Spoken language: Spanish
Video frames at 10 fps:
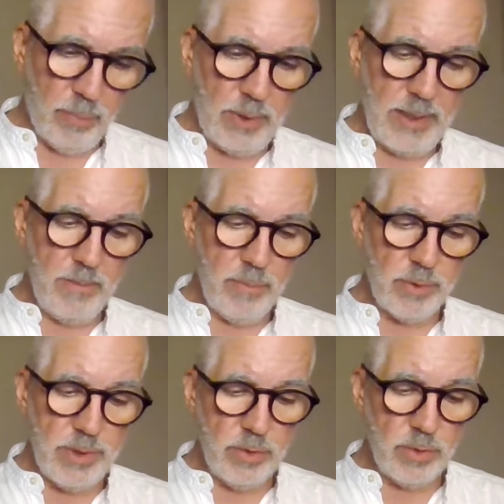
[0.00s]
Por
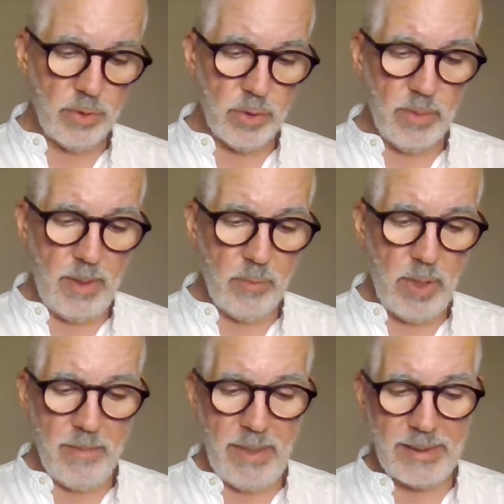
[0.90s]
ejemplo, si nosotros
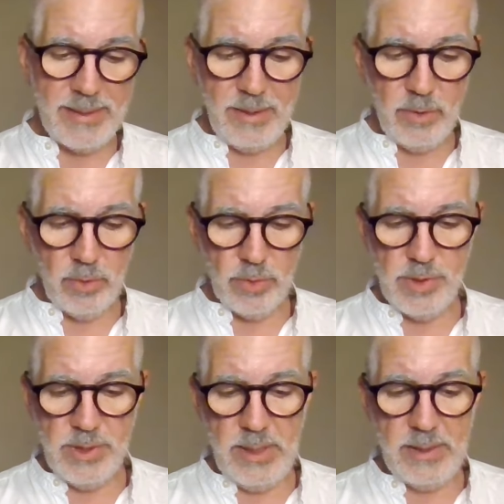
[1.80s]
vamos a Mateo
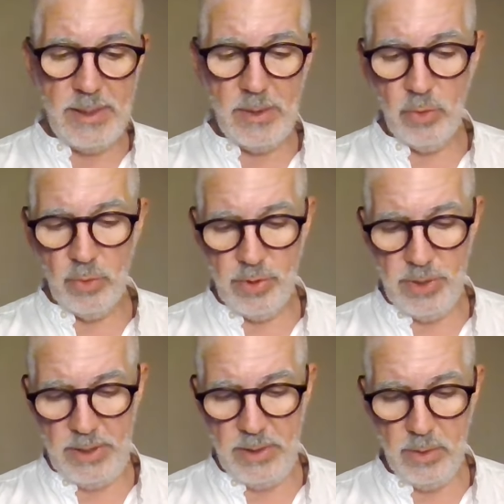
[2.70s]

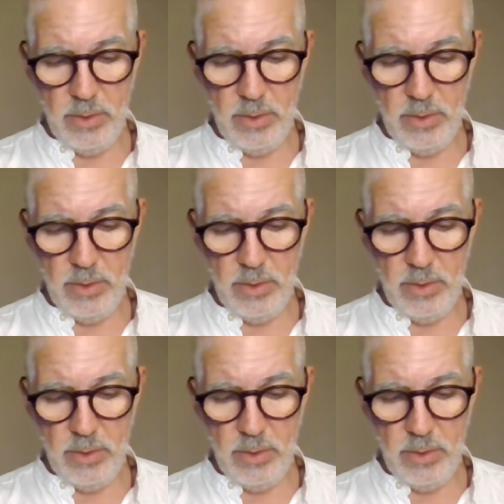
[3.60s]
7:12